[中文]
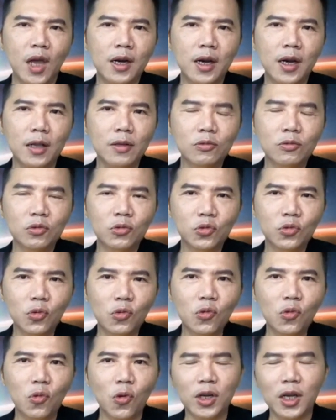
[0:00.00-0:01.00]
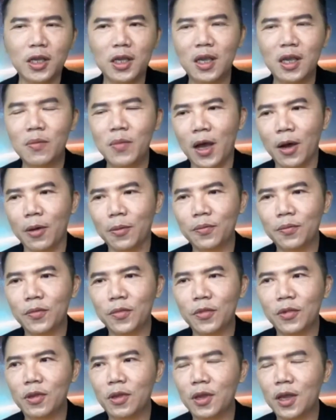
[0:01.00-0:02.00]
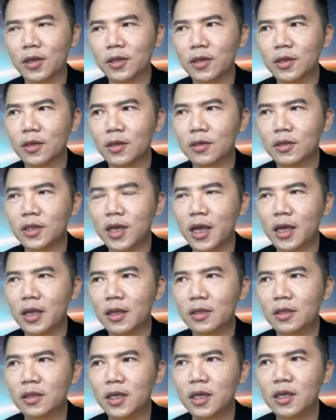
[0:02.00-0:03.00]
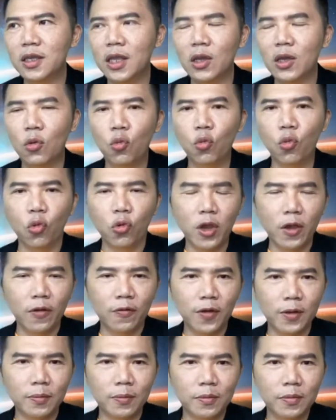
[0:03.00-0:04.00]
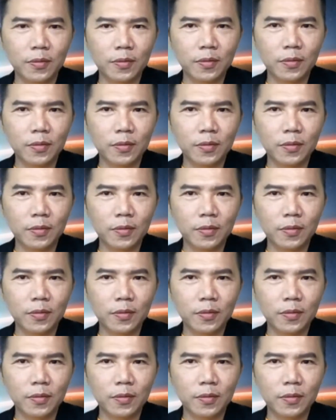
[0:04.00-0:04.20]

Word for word: 当然，中国的疫苗也是在今年的五月份